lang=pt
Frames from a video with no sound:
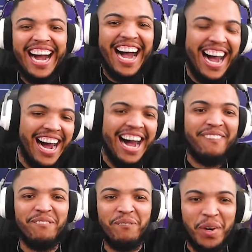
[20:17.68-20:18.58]
A
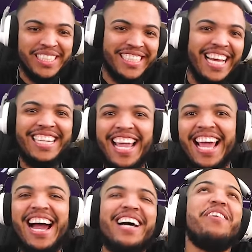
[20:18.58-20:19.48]
raposa
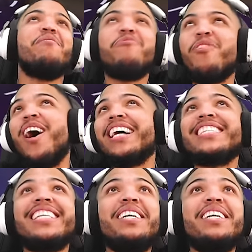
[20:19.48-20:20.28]
de Aaron Fox!